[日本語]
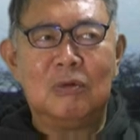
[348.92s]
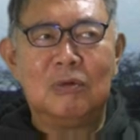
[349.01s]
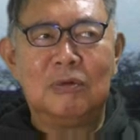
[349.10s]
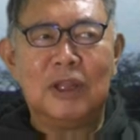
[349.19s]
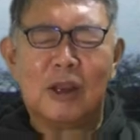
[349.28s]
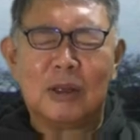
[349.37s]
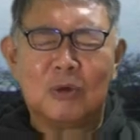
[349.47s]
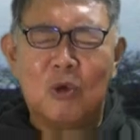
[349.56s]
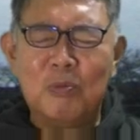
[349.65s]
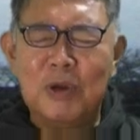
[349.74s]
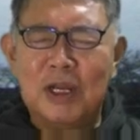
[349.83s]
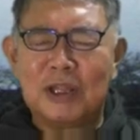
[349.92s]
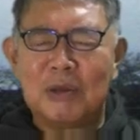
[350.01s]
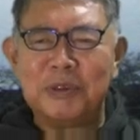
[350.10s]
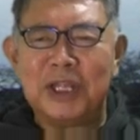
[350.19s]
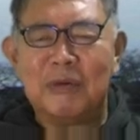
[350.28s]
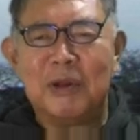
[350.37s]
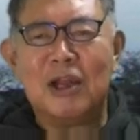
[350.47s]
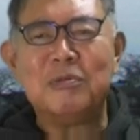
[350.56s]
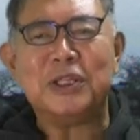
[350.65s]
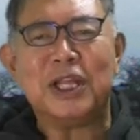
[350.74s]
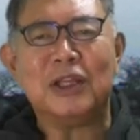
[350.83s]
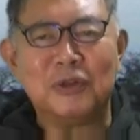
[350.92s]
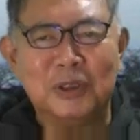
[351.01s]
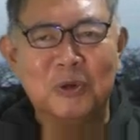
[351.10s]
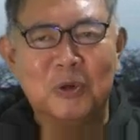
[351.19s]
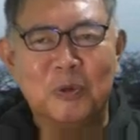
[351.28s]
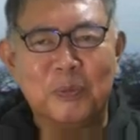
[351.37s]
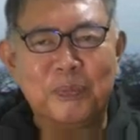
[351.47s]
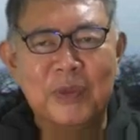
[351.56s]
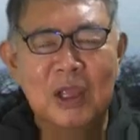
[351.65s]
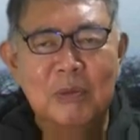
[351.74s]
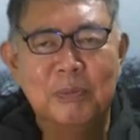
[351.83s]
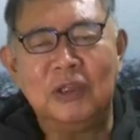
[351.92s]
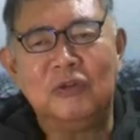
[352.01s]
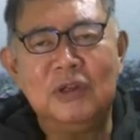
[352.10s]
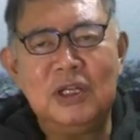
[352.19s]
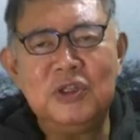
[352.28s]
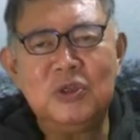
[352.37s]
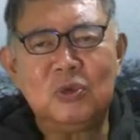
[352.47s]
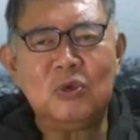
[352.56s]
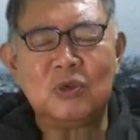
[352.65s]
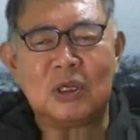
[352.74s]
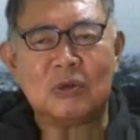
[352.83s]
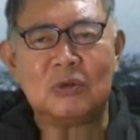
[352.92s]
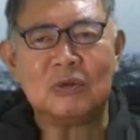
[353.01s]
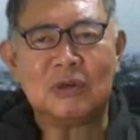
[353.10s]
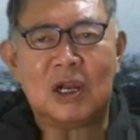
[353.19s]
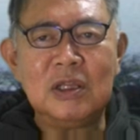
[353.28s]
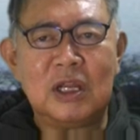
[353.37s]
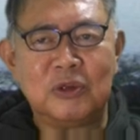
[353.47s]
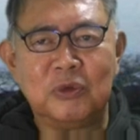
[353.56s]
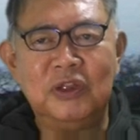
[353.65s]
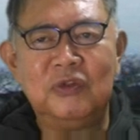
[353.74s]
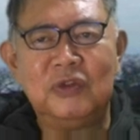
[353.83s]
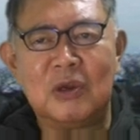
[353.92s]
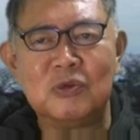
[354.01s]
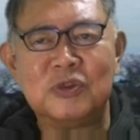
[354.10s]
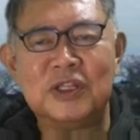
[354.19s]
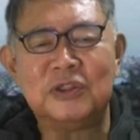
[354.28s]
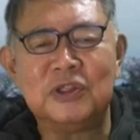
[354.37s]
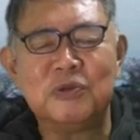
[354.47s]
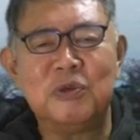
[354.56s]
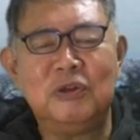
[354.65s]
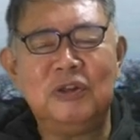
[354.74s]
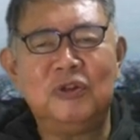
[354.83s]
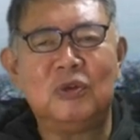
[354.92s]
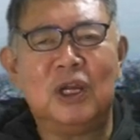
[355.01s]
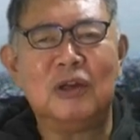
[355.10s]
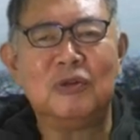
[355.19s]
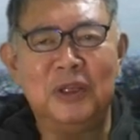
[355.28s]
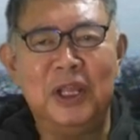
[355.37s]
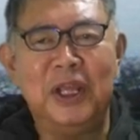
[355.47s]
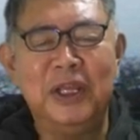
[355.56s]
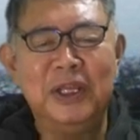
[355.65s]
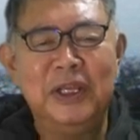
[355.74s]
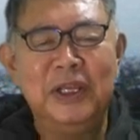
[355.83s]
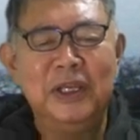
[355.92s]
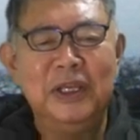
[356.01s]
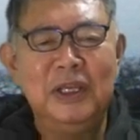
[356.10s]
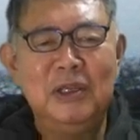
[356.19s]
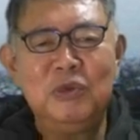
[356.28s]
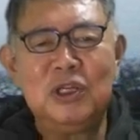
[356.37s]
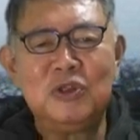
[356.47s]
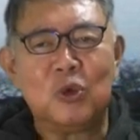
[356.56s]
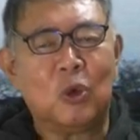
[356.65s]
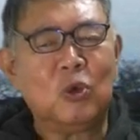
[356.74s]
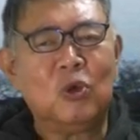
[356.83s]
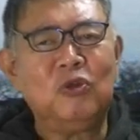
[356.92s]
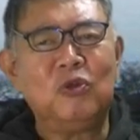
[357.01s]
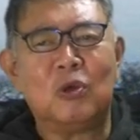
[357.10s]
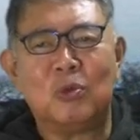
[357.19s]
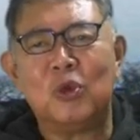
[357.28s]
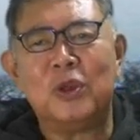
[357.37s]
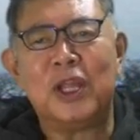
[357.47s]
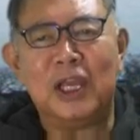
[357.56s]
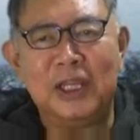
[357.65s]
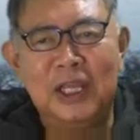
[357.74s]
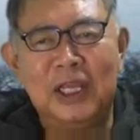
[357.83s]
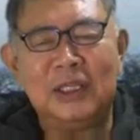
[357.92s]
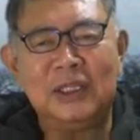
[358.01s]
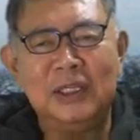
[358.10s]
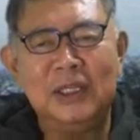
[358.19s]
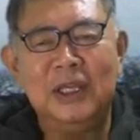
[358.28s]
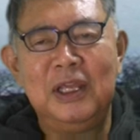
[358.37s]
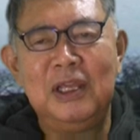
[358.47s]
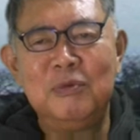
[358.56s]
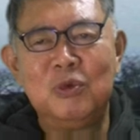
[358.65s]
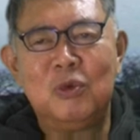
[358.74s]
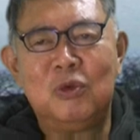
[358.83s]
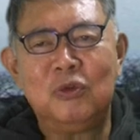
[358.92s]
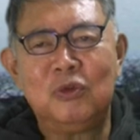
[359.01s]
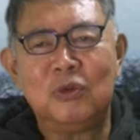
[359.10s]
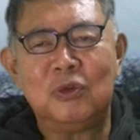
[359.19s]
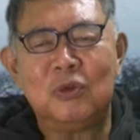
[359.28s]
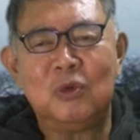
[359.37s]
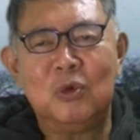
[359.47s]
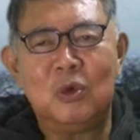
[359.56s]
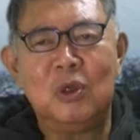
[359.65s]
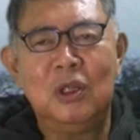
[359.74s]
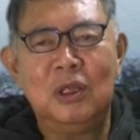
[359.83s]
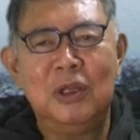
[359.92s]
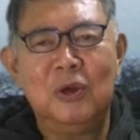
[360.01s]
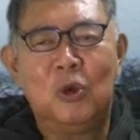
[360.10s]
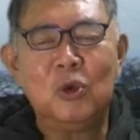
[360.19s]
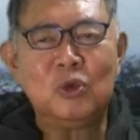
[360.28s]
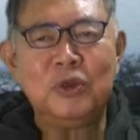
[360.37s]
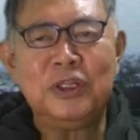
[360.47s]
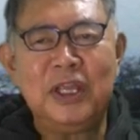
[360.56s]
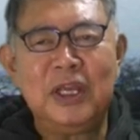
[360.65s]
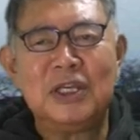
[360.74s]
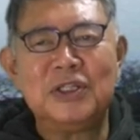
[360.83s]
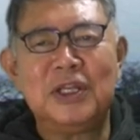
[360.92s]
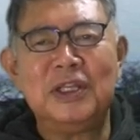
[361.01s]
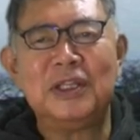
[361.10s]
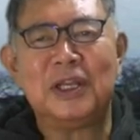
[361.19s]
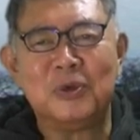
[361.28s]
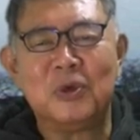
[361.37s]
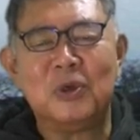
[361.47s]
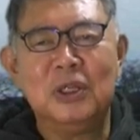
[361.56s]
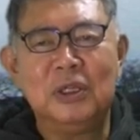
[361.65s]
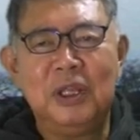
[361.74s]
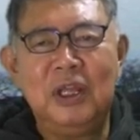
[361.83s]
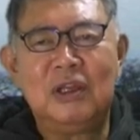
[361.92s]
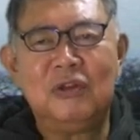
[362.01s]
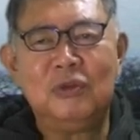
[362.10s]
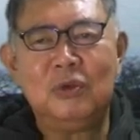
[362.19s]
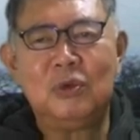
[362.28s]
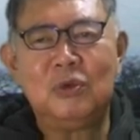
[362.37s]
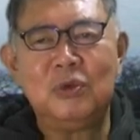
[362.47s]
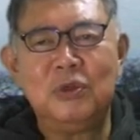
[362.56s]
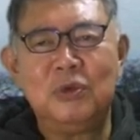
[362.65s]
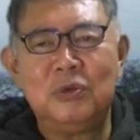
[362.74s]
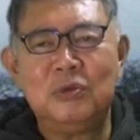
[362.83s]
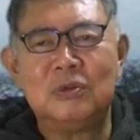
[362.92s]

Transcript: なんかコンバーターみたいなのはあるみたいですけど、まあ、いずれにしろとにかくかなりのリスナーを失ってしまうリスクがあるんで、AM ラジオ、コストの問題で AM の放送を本当に停波したいんだけど、停波することによる